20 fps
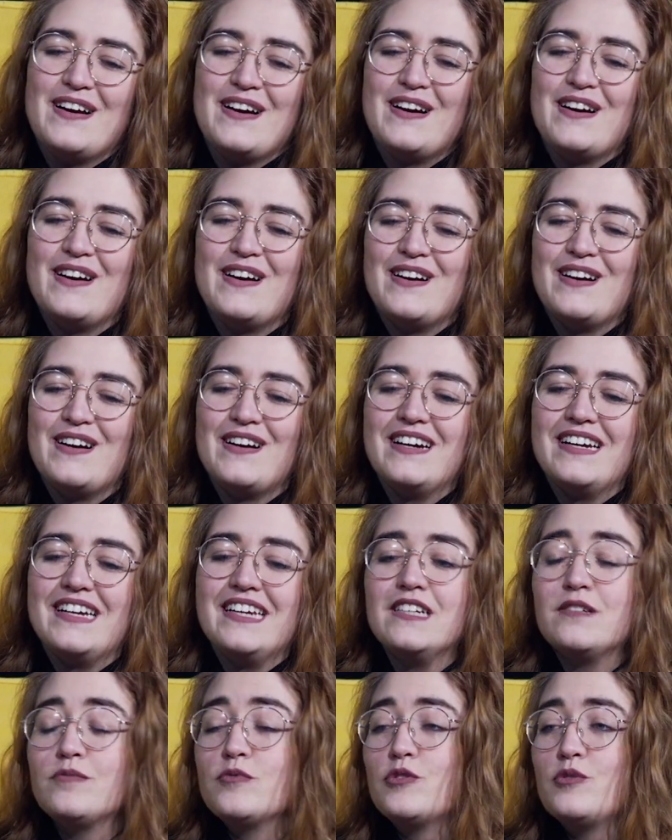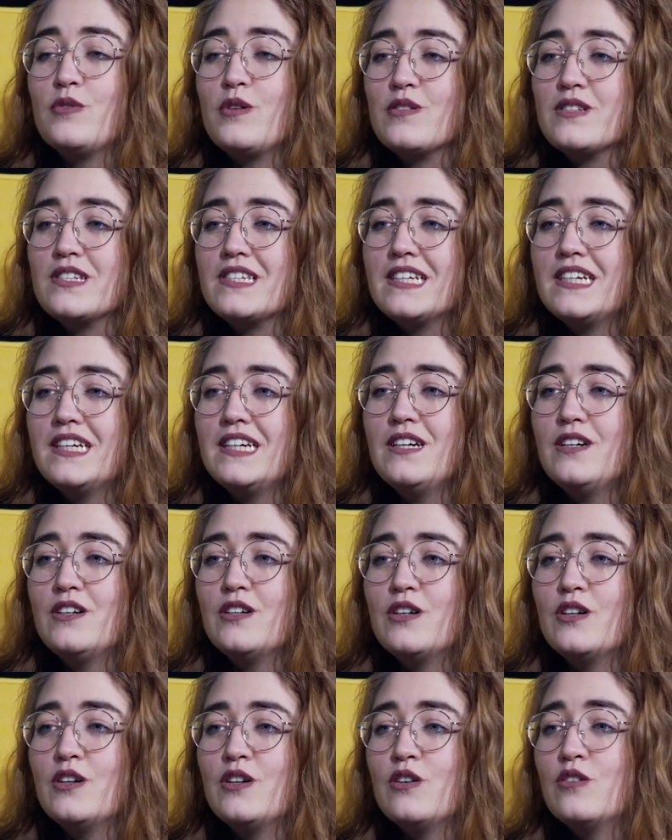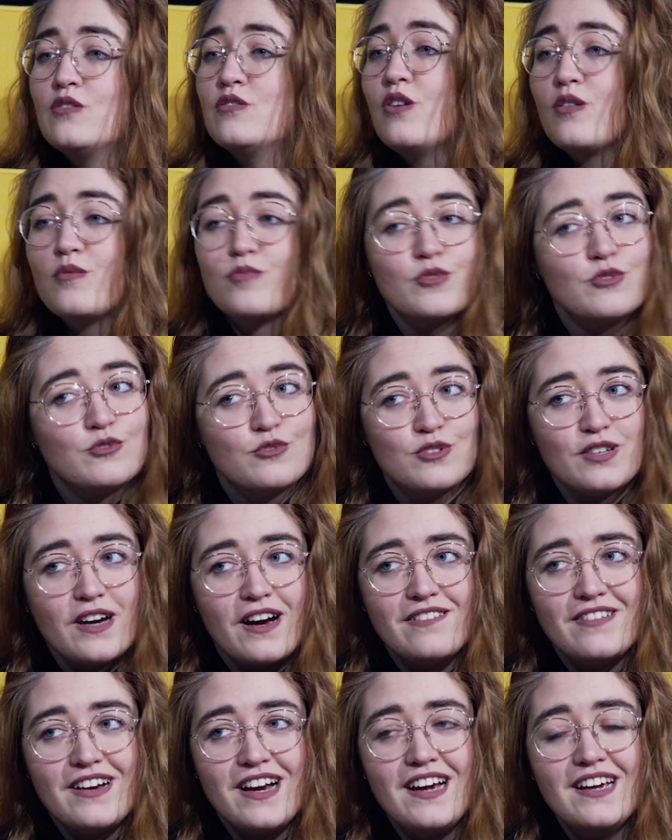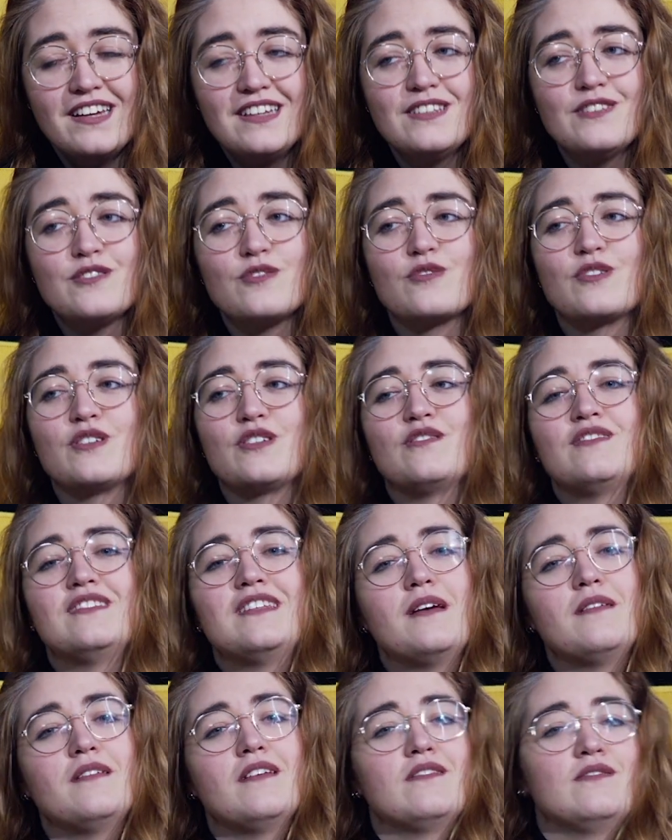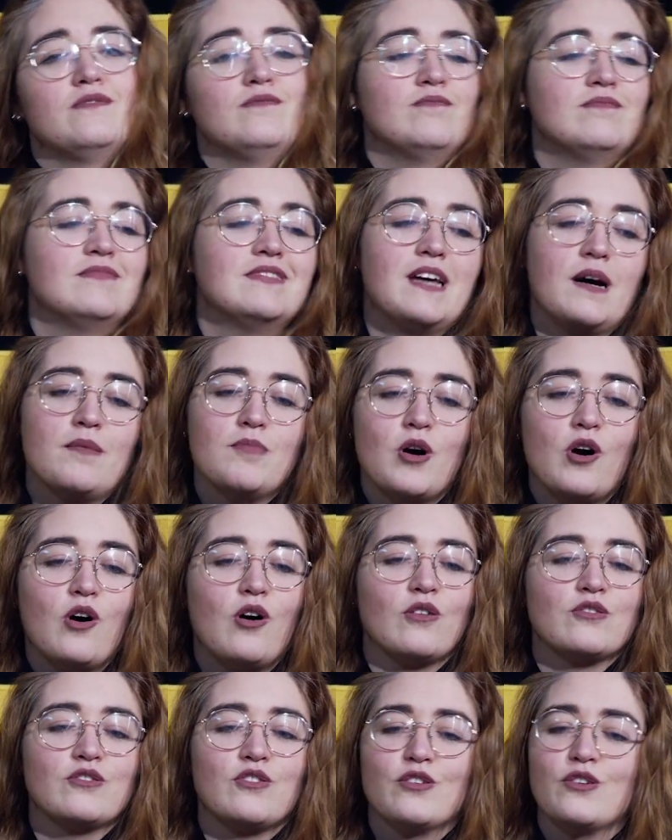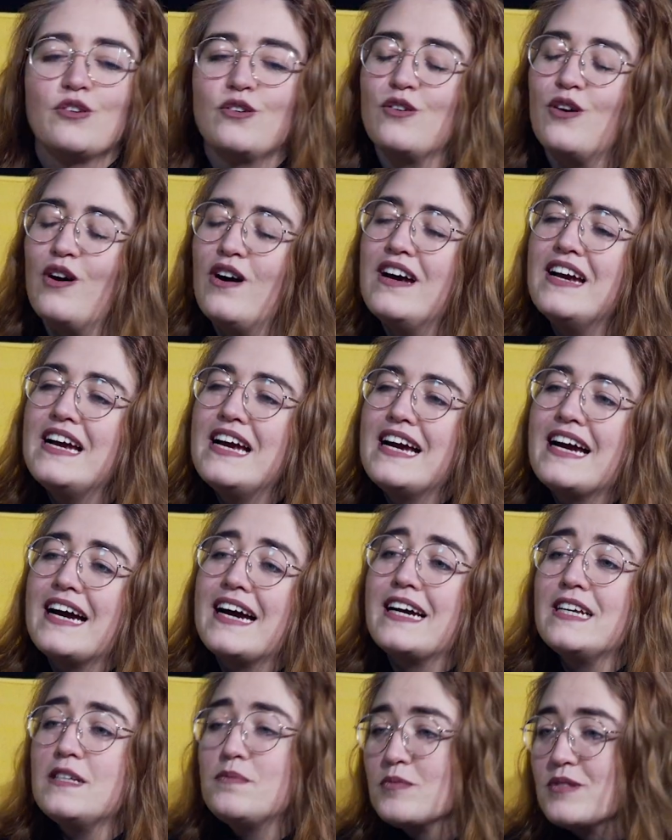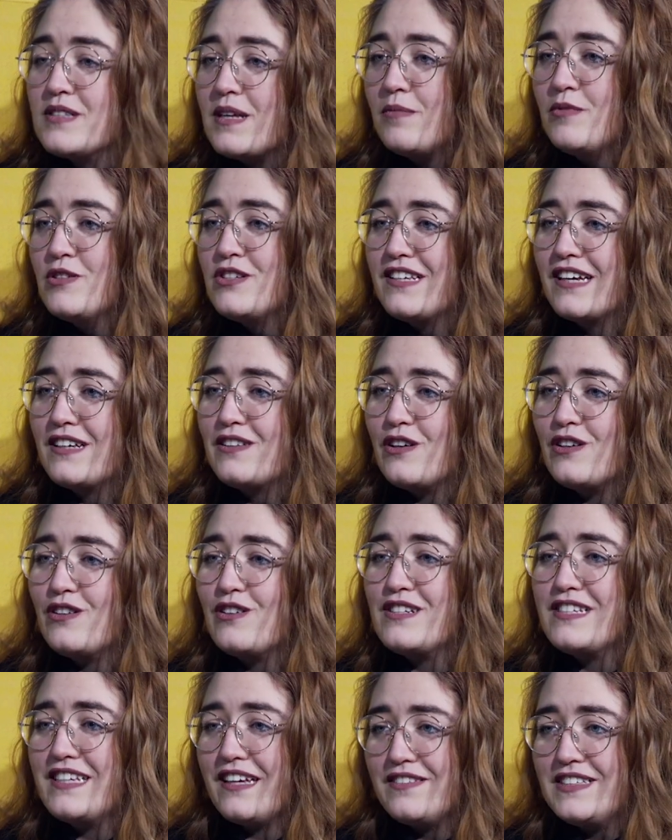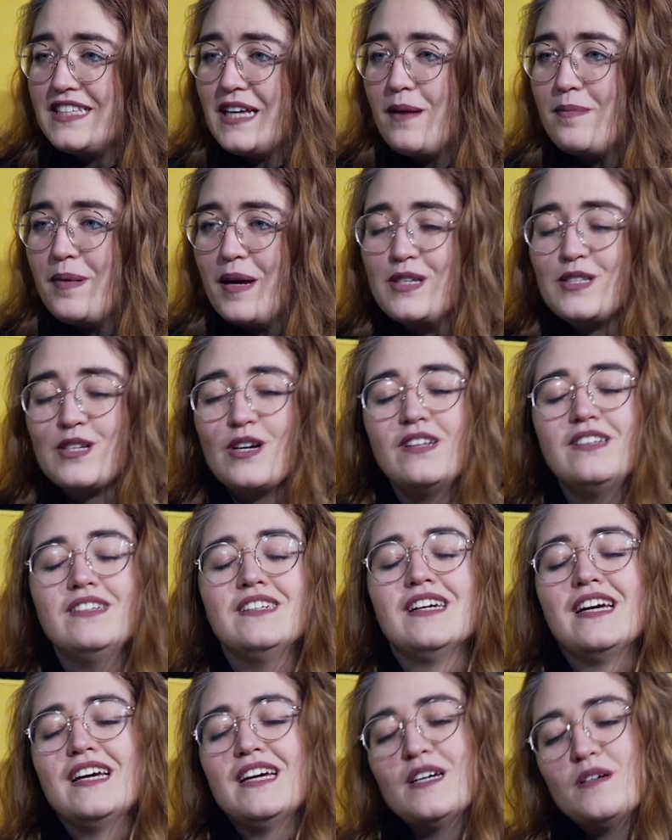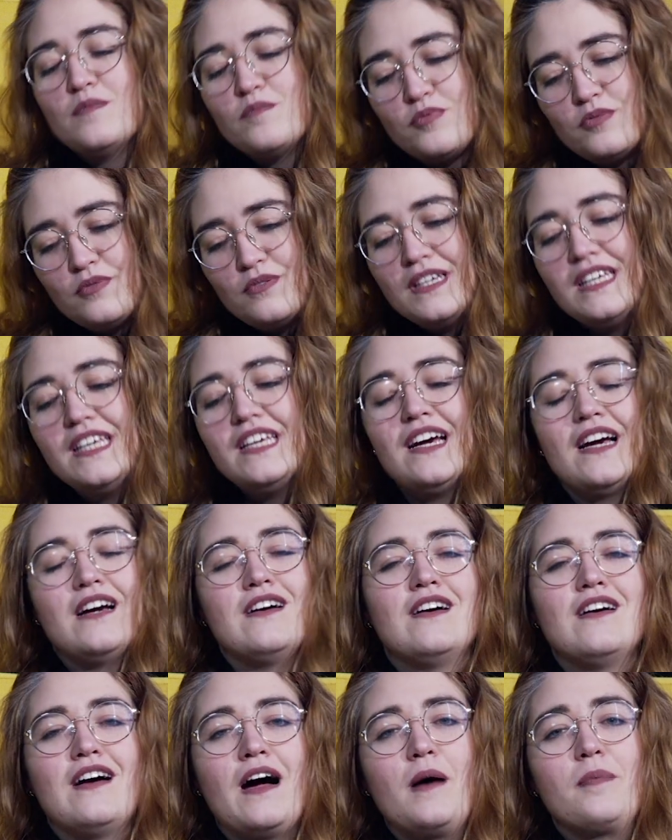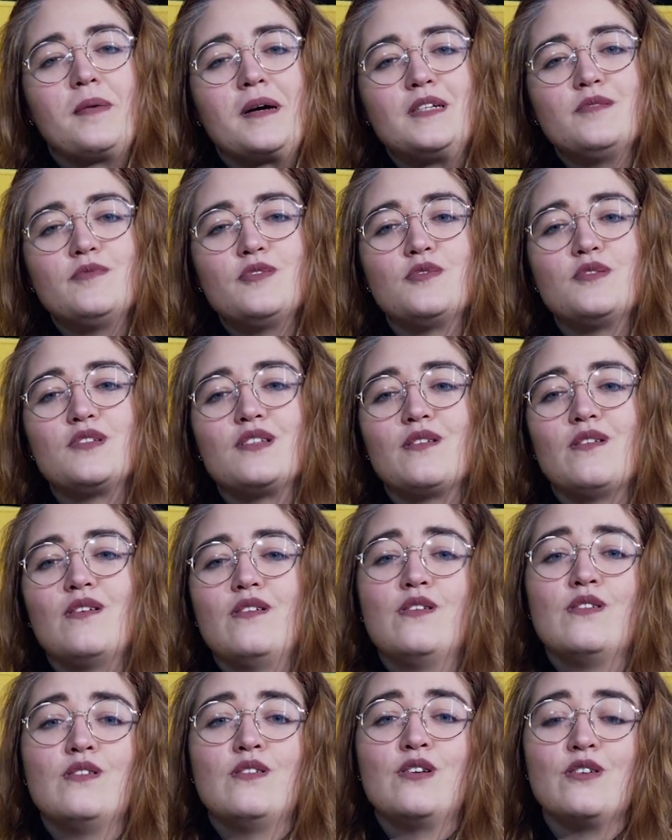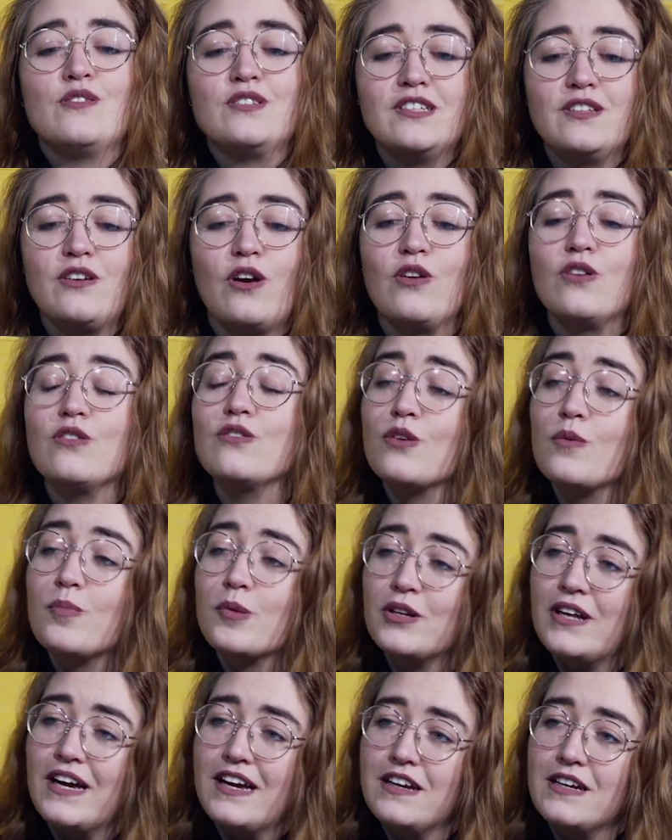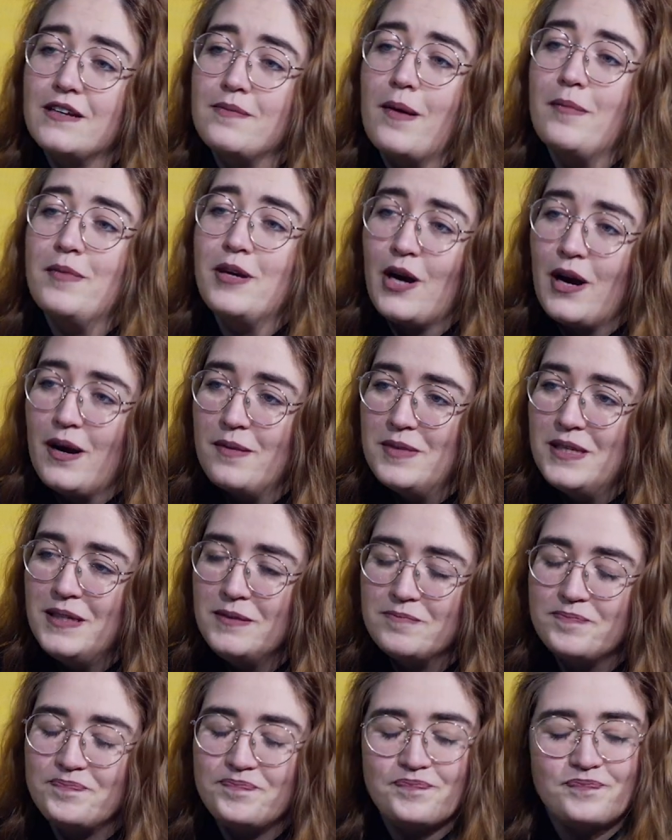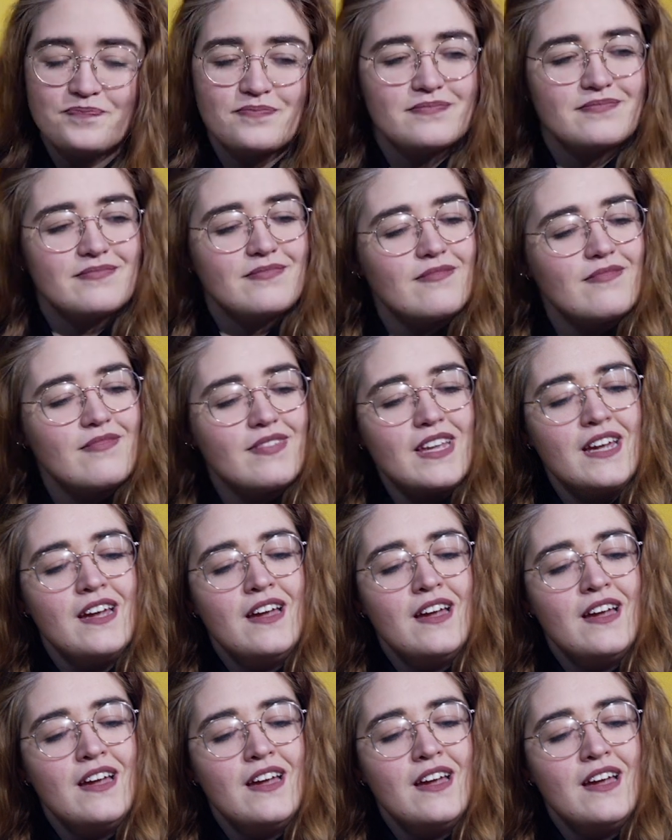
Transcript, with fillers: et je me suis lancée dans le monde du travail. Donc d'abord en tant que responsable de secteur dans le service à la personne. Puis après, je me suis lancée dans l'entrepreneuriat avec ma meilleure amie. D'accord